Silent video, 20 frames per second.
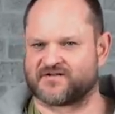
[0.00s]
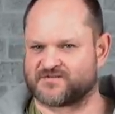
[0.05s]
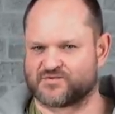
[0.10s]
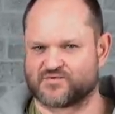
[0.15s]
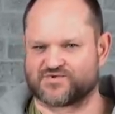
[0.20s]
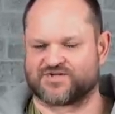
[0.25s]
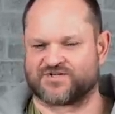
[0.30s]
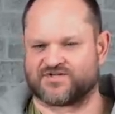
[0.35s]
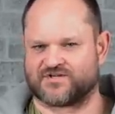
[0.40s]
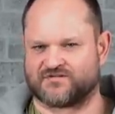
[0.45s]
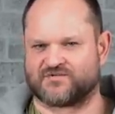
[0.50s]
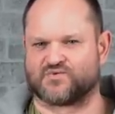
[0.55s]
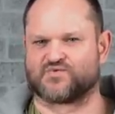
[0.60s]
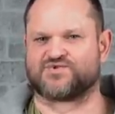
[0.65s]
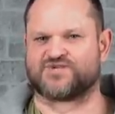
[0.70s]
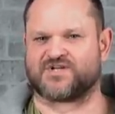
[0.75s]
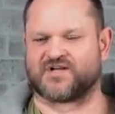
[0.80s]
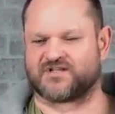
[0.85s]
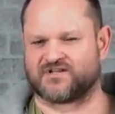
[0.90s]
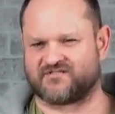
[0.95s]
слушайте,
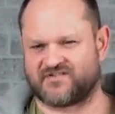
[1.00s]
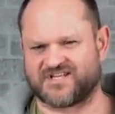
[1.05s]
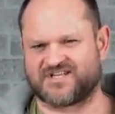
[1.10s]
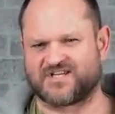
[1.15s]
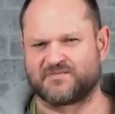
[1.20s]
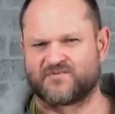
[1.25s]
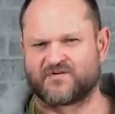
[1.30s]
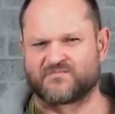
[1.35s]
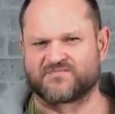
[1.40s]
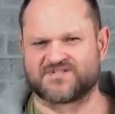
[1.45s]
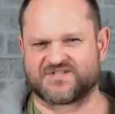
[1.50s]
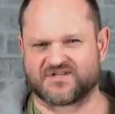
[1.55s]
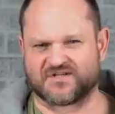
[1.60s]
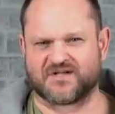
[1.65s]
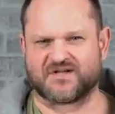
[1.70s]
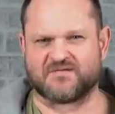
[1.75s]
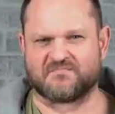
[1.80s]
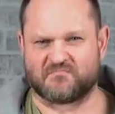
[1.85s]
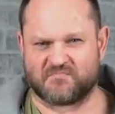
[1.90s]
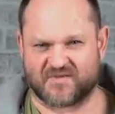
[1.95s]
друзья, давайте мы вам
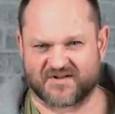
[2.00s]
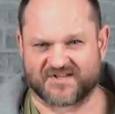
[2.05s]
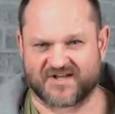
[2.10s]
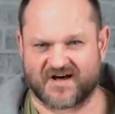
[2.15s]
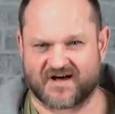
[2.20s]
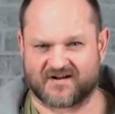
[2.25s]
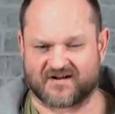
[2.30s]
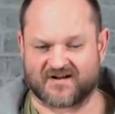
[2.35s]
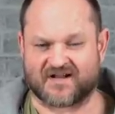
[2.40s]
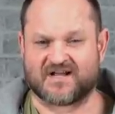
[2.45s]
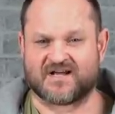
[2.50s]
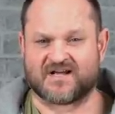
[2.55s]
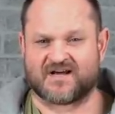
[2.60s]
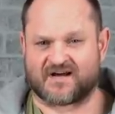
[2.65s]
сделаем подарок.